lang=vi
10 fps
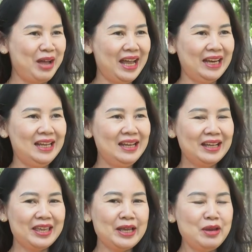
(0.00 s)
và
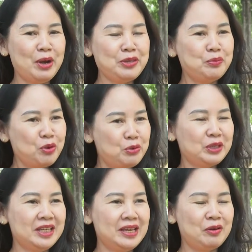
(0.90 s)
cái kết quả chung cuộc
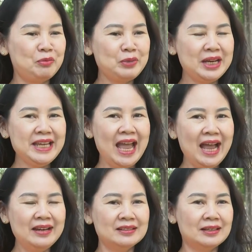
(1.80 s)
thì cũng đánh
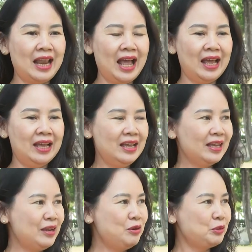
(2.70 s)
giá được là
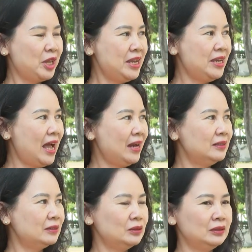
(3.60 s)
cái hội thi đã
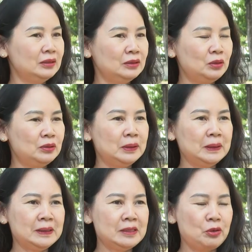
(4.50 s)
được
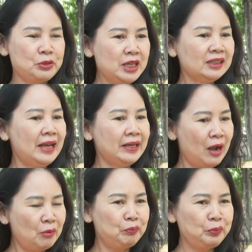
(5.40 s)
tổ chức thành
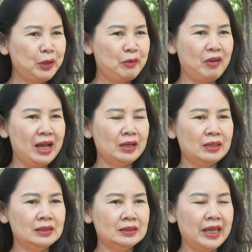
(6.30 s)
công, và
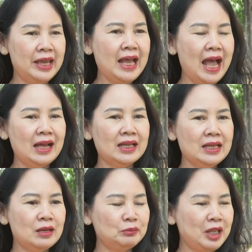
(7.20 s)
kể cả
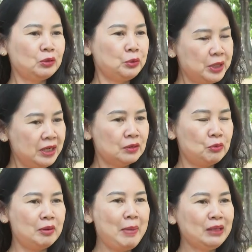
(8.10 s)
cái công tác tổ chức
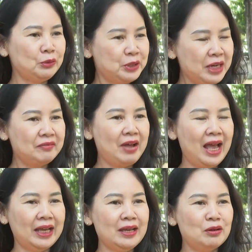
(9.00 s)
của ban tổ chức
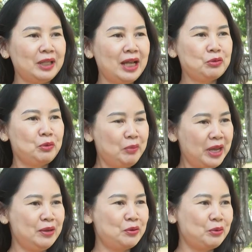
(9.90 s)
và cái tác chuẩn
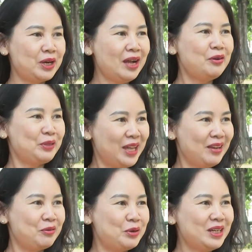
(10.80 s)
bị của các hội thi,
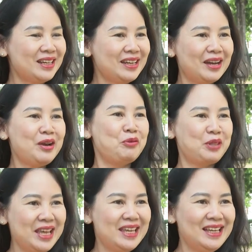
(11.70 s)
của những cái đội
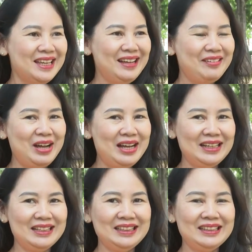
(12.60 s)
thi,
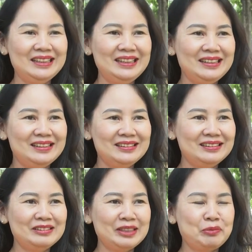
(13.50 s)
và uh,
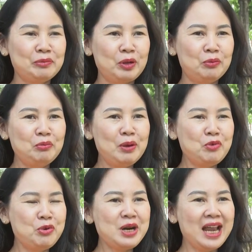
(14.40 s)
cũng mong
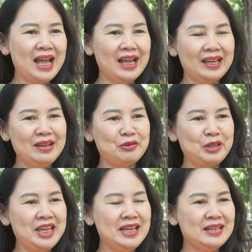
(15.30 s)
muốn là cái hội
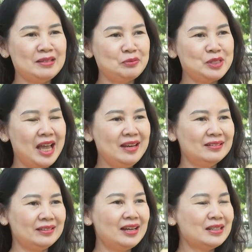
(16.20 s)
thi cũng sẽ
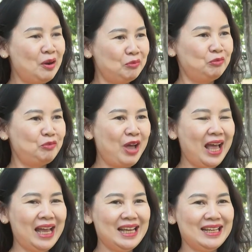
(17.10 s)
được nhân rộng
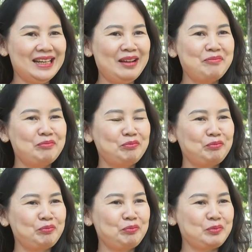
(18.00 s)
và năm
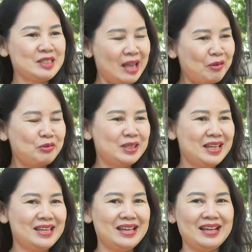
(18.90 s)
sau
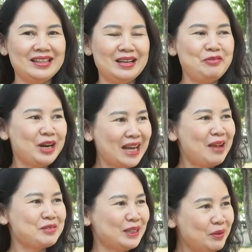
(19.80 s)
thì tỉnh Quảng
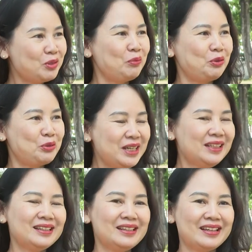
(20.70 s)
Nam sẽ tiếp tục tổ chức
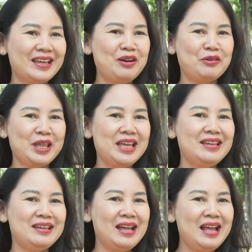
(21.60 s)
những cái hội
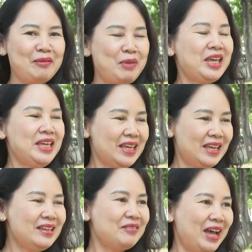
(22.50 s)
thi mang ý nghĩa như